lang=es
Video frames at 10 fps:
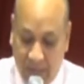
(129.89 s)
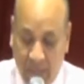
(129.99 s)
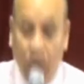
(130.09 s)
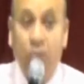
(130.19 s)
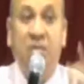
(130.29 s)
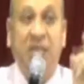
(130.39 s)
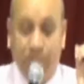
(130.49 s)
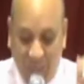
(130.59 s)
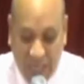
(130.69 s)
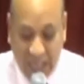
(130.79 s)
el hombre
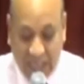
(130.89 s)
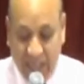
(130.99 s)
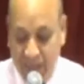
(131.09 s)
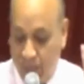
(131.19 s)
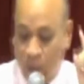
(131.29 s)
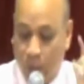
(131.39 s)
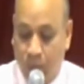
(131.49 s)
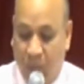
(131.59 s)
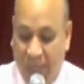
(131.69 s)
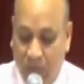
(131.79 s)
pierde por
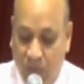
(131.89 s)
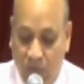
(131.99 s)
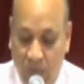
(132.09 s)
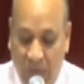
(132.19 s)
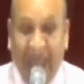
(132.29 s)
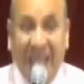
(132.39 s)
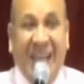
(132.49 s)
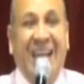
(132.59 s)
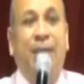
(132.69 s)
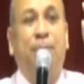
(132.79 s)
completo
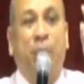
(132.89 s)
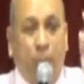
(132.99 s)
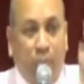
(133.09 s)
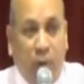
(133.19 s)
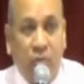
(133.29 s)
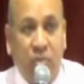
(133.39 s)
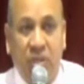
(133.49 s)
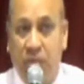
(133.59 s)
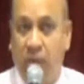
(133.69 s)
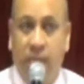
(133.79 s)
el
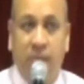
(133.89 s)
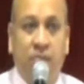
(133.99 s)
propósito